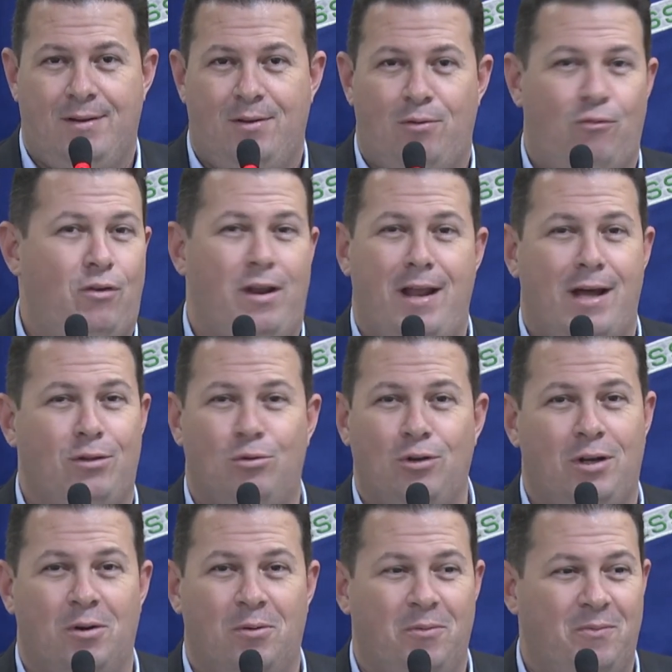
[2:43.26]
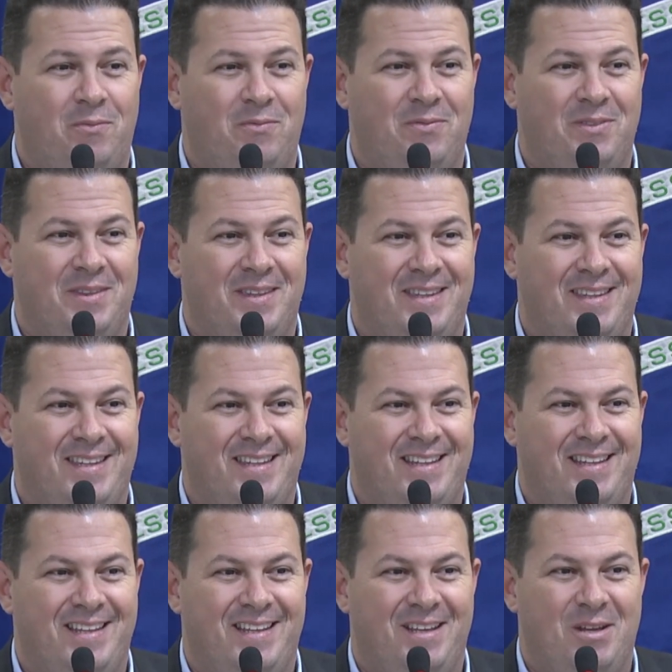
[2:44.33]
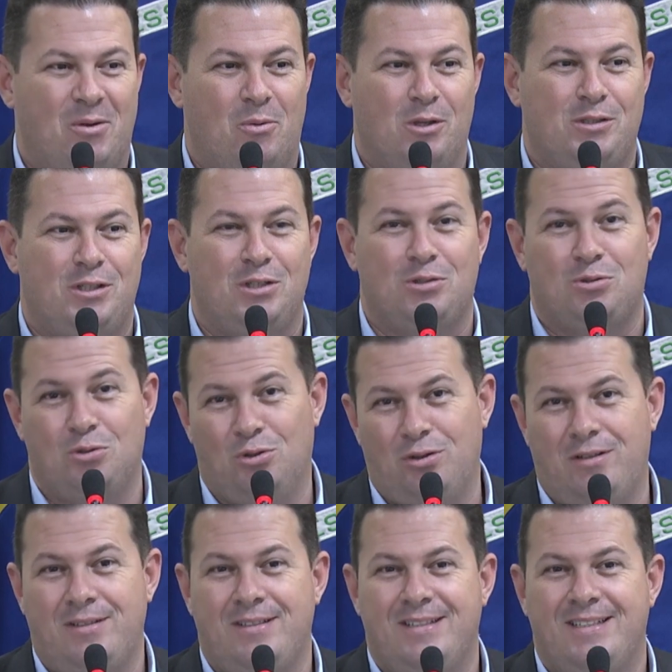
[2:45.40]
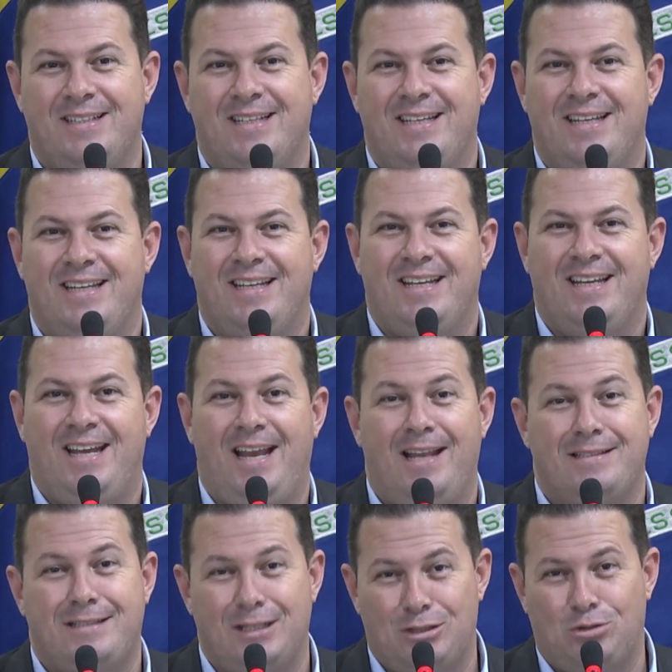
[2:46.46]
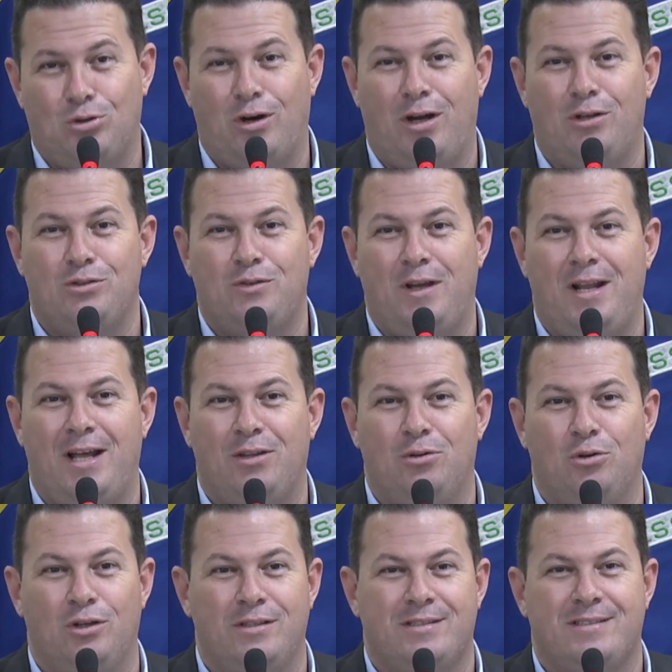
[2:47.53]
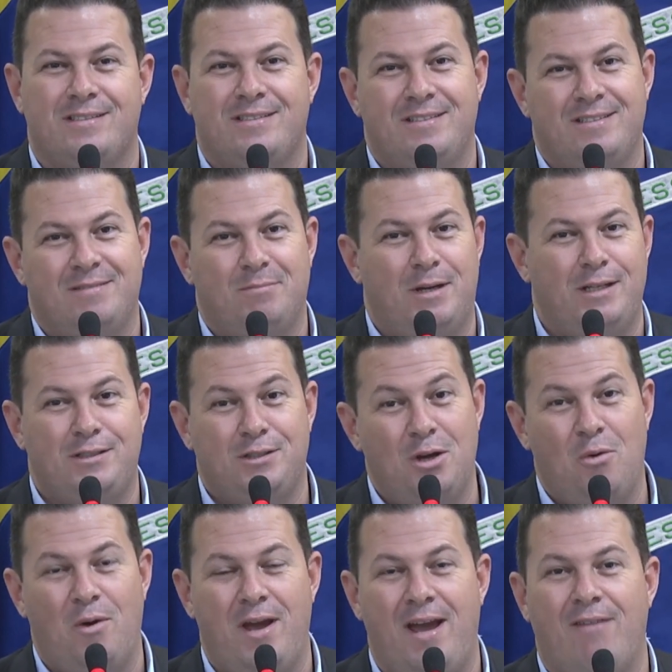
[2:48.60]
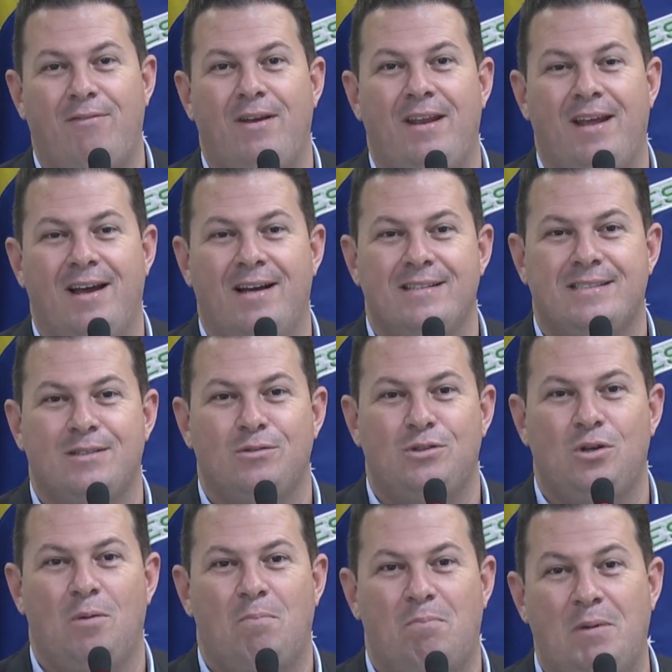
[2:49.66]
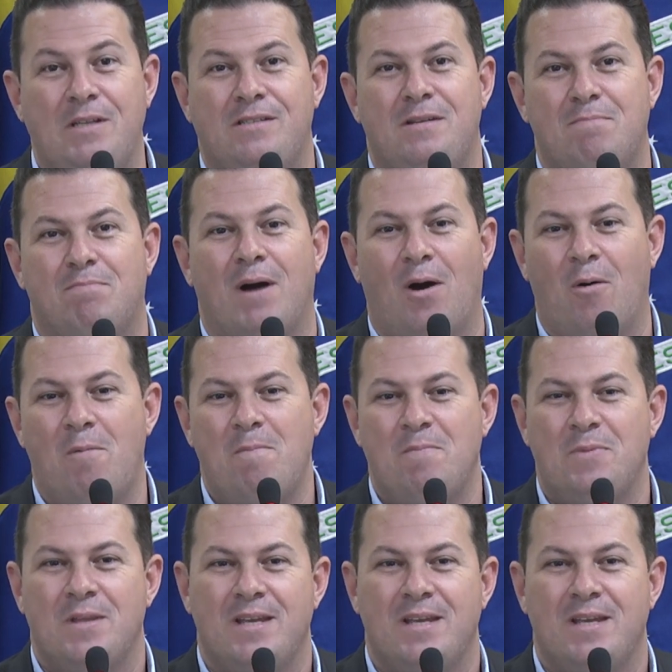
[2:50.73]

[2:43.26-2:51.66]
O vereador não. O assessor, ele assessora os vereadores, mas não é a vereança o seu principal,